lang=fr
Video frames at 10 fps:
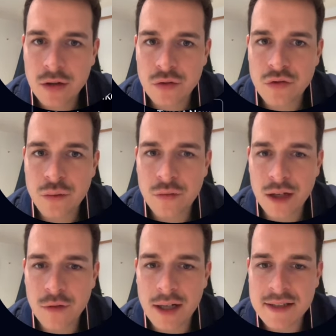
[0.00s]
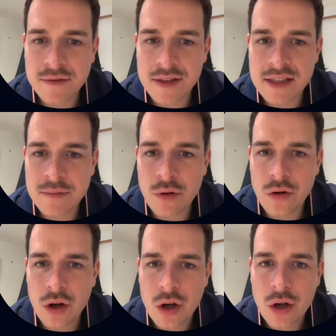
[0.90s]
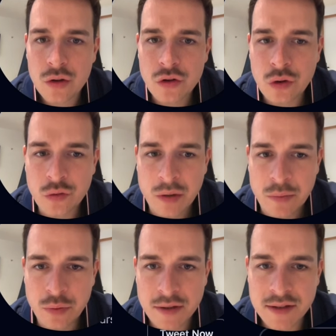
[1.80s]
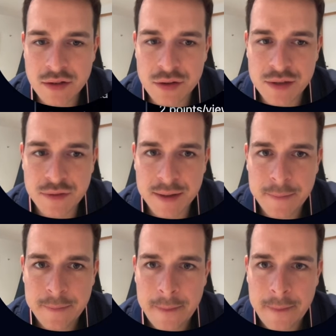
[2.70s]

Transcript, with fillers: Donc vous pouvez avoir assez facilement 30 000 points, c'est ce que j'ai fait.